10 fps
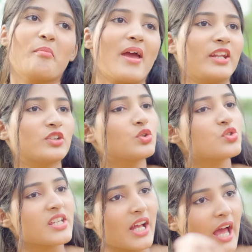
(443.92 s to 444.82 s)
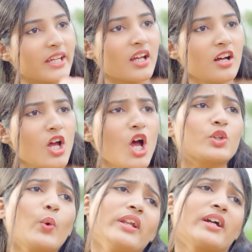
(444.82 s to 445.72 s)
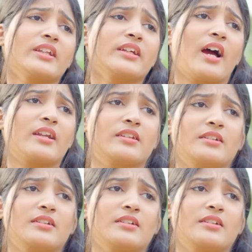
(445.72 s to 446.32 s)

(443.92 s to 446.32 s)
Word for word: मैंने तो तुझसे कहा ही था तू ही नखरे दिखा रही